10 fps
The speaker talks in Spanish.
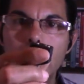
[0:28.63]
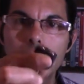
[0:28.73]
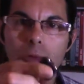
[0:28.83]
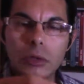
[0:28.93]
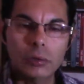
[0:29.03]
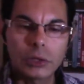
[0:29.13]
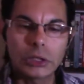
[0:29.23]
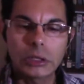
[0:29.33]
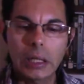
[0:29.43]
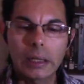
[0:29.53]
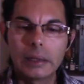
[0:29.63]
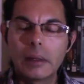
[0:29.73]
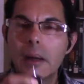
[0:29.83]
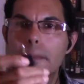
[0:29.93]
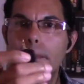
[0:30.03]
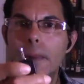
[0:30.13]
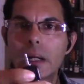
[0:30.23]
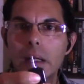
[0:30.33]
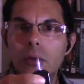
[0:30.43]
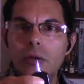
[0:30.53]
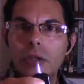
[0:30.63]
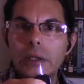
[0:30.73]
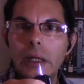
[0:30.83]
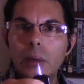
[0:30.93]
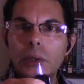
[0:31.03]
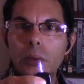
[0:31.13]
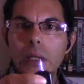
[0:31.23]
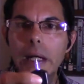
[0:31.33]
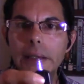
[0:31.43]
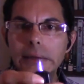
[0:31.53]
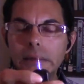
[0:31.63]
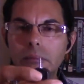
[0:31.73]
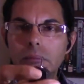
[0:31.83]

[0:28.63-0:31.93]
que es una fichita para dos salidas auriculares